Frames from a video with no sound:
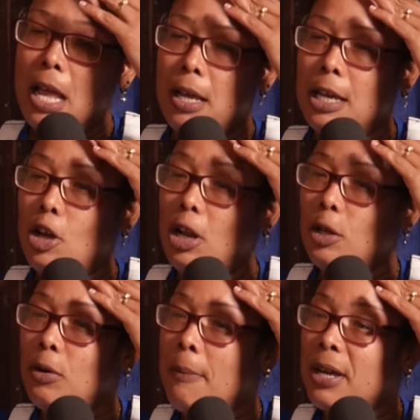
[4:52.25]
Y yo le
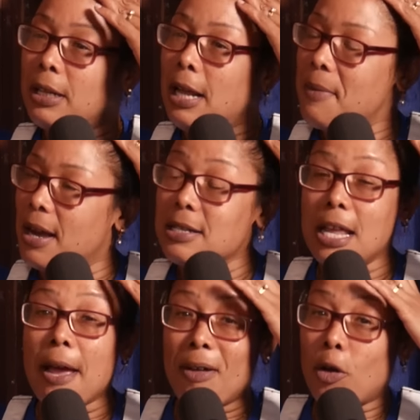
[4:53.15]
digo a una amiguita mía que se
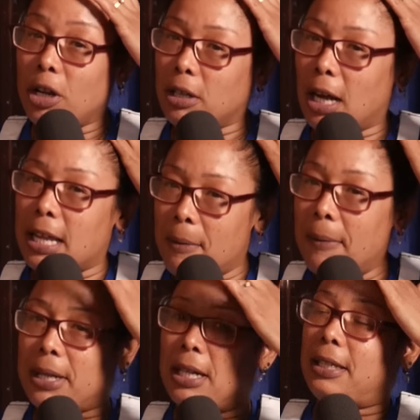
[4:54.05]
llama Dorita, que ya va a
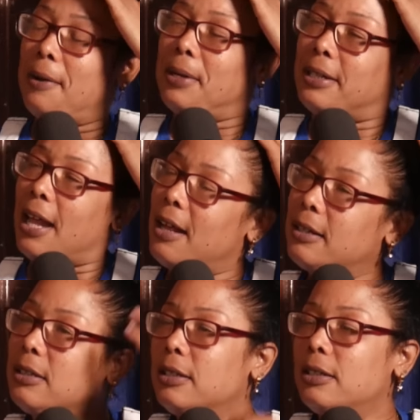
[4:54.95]
ver esta entrevista.
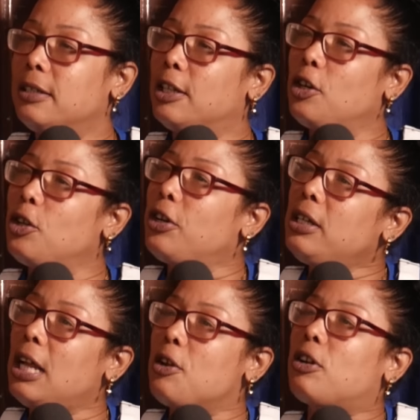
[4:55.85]
Digo,
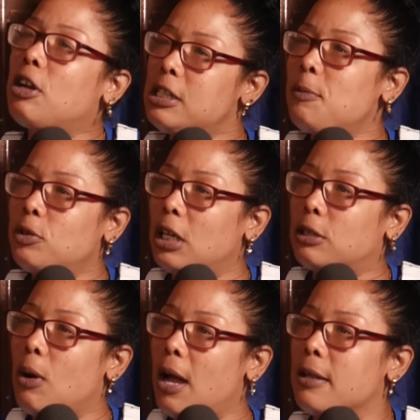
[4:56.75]
Dorita, yo quiero hacerme un
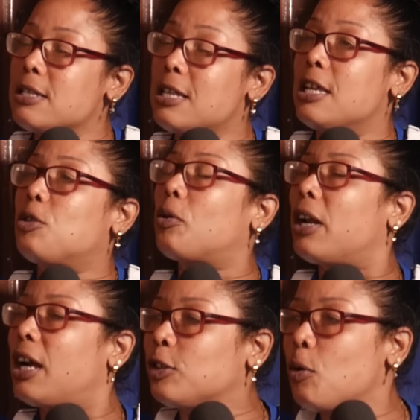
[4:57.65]
tatuaje. Dice, ¿y tú
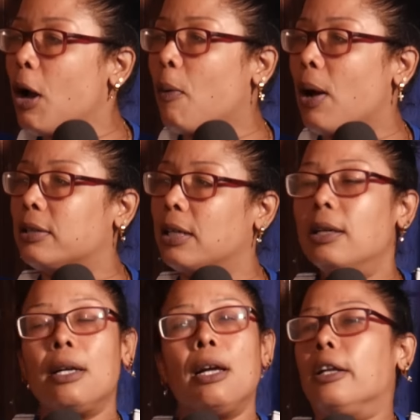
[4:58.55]
crees que tú lo aguantes?
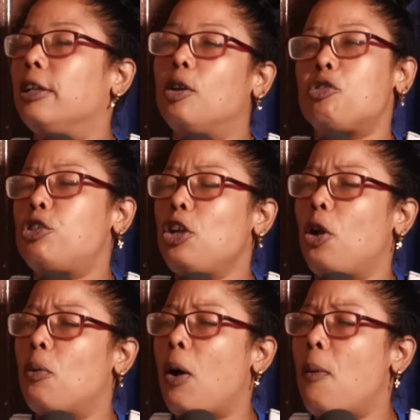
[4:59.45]
Digo, sí, yo
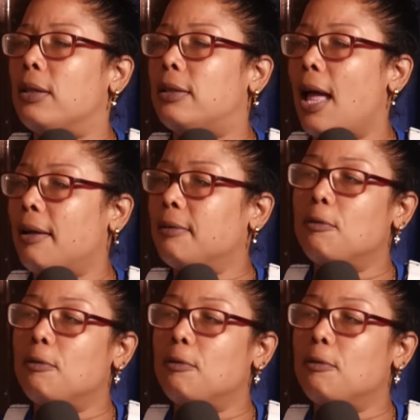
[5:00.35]
lo voy a aguantar.